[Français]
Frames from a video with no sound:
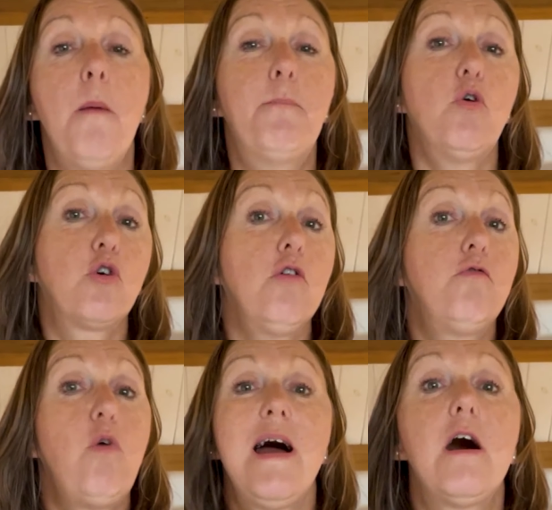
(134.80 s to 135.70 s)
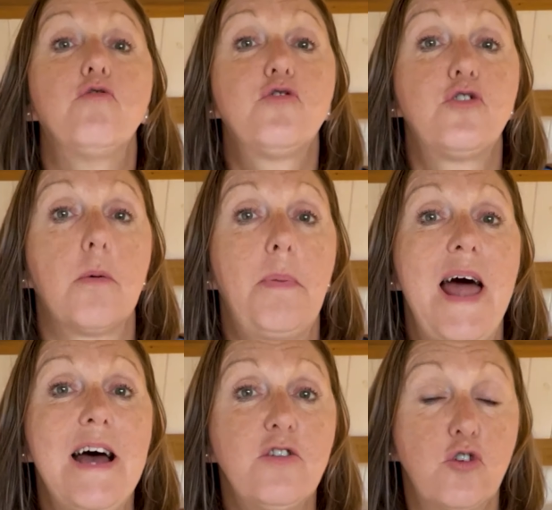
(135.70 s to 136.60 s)
pour qu'une fois rendu sur
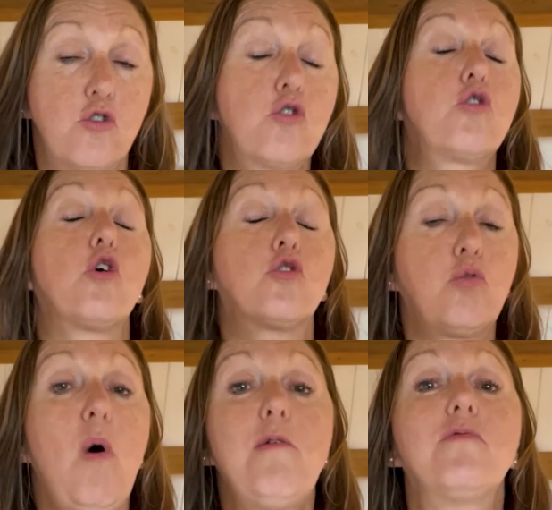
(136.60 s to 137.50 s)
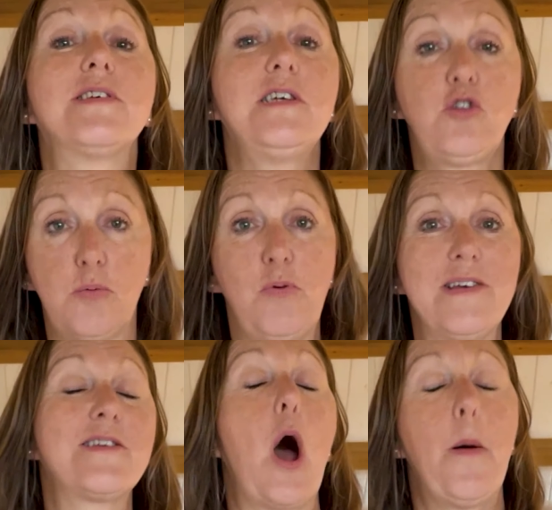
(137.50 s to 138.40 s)
place, que toi aussi tu puisses en